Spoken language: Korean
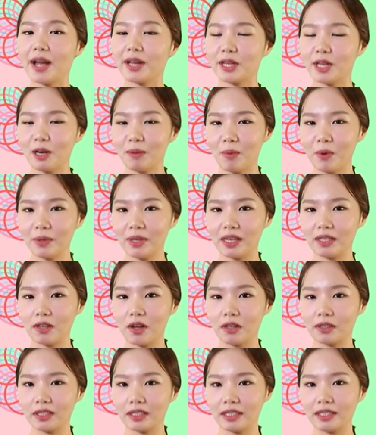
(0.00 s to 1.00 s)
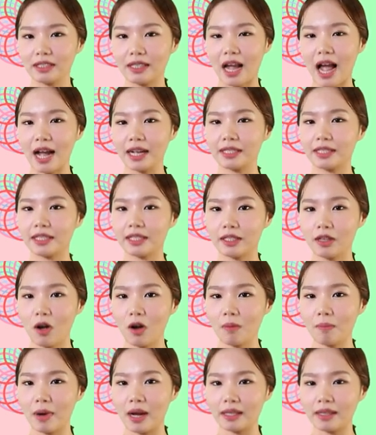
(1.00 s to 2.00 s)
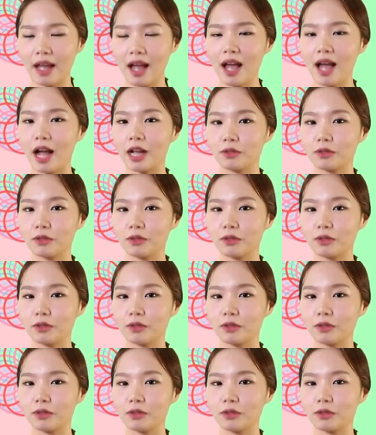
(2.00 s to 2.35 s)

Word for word: 일본에서는 각 지역마다